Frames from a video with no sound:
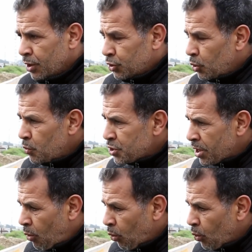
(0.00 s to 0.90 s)
الدرويش
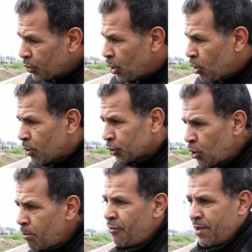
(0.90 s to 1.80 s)
راه الحقوق ديالو
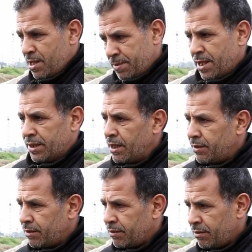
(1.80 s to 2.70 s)
مهضومه في هذه البلاد هذه
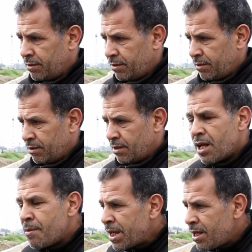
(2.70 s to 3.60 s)

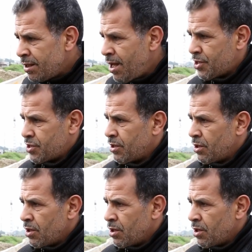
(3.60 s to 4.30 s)
راه ما كايناش